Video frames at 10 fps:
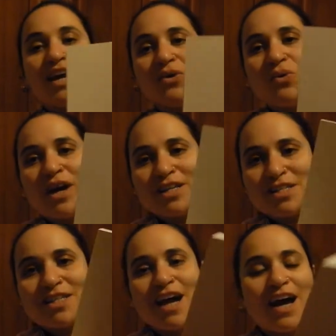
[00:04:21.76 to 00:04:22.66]
e
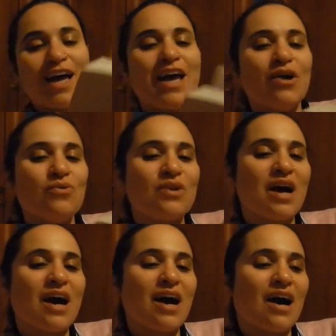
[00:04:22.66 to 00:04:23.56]
questa è
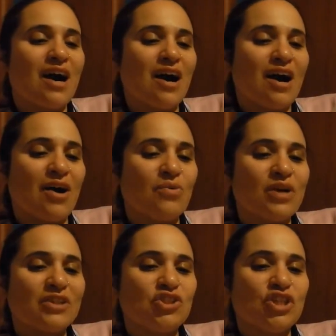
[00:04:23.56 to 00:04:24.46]
una,
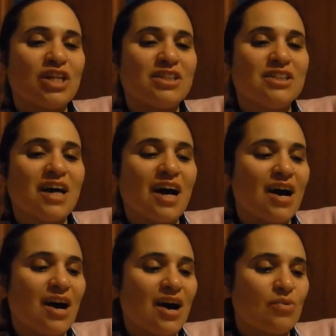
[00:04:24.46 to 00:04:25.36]

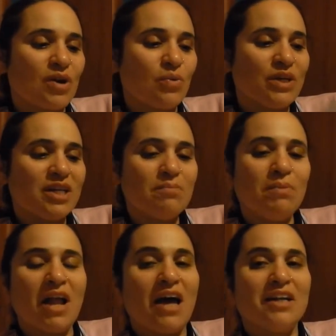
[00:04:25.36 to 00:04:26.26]
un'agenda, una wiki
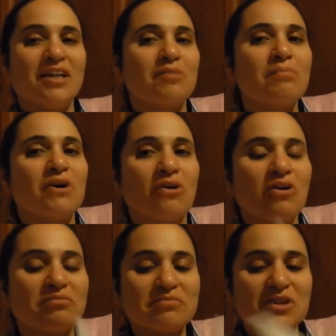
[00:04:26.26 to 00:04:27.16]
planner,
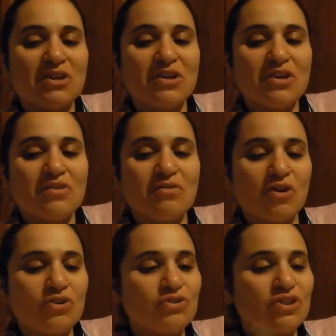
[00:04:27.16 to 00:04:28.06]
però
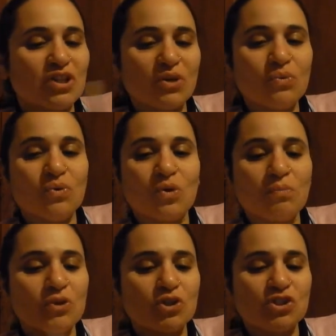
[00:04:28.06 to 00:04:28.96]
voglio dire
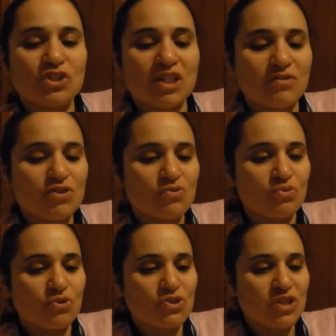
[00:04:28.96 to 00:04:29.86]
uno poi ci scrive
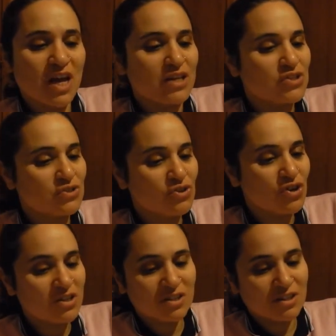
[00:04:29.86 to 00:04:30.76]
sullo
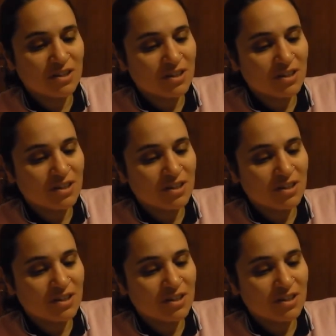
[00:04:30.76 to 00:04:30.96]
stesso.